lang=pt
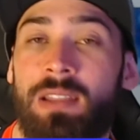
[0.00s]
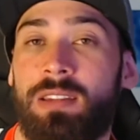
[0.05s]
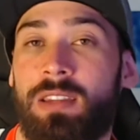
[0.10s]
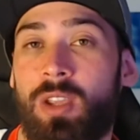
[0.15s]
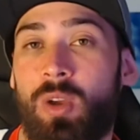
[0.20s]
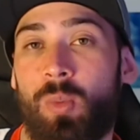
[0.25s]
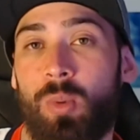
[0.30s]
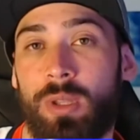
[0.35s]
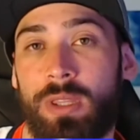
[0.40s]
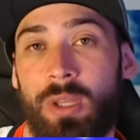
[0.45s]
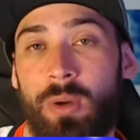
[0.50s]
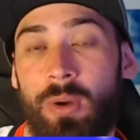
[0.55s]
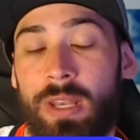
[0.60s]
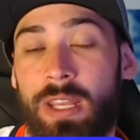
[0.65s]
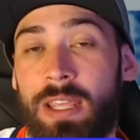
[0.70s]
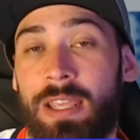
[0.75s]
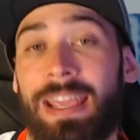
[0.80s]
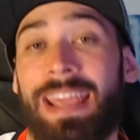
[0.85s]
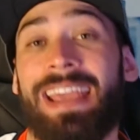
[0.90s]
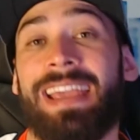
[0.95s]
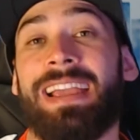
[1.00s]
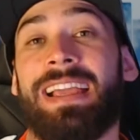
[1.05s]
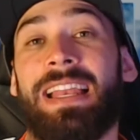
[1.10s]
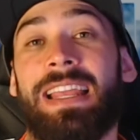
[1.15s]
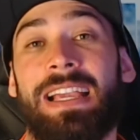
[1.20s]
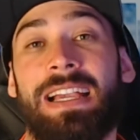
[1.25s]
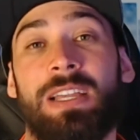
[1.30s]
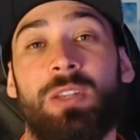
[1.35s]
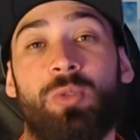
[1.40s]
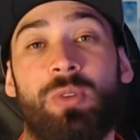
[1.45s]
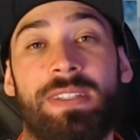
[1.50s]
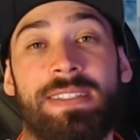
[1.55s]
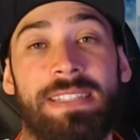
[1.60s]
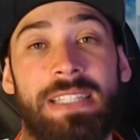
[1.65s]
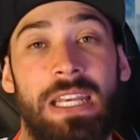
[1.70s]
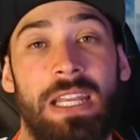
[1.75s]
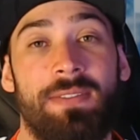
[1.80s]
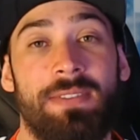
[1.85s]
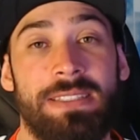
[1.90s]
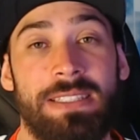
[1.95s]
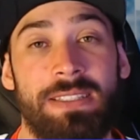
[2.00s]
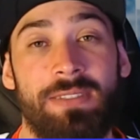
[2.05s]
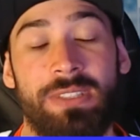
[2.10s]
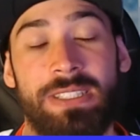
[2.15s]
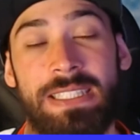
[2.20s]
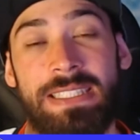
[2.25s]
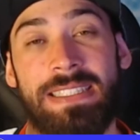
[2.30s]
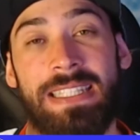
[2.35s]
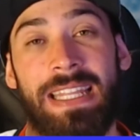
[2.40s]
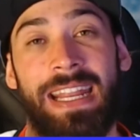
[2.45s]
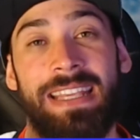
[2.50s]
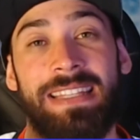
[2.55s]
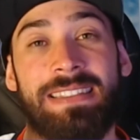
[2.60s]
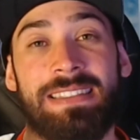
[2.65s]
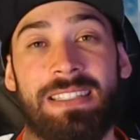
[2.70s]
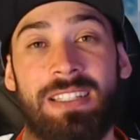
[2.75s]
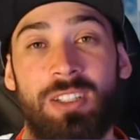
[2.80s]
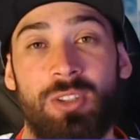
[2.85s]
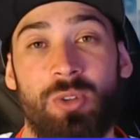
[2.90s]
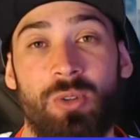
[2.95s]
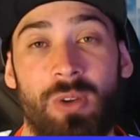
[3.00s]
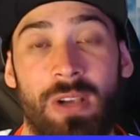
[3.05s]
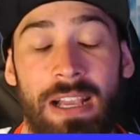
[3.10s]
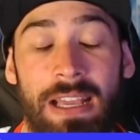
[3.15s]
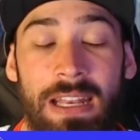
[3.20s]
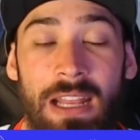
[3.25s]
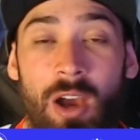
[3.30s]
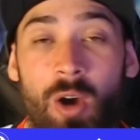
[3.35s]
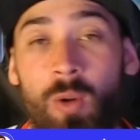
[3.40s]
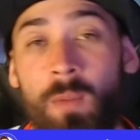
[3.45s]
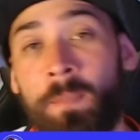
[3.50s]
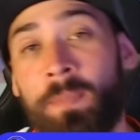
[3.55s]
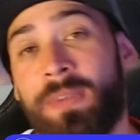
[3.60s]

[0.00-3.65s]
Tem um botão ali. Clica no inscreva-se que você estará inscrito no canal.